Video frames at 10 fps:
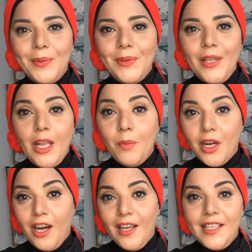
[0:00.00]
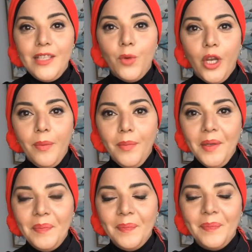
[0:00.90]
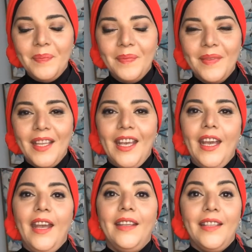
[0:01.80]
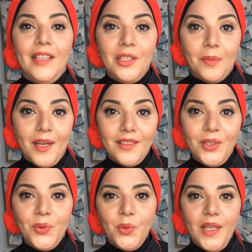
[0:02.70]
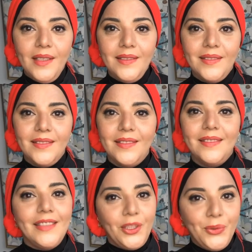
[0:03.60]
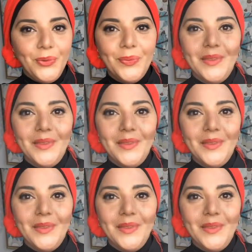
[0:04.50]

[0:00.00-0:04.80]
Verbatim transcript: المرحلة دي مهمة إن الانطباعات الأولى تدوم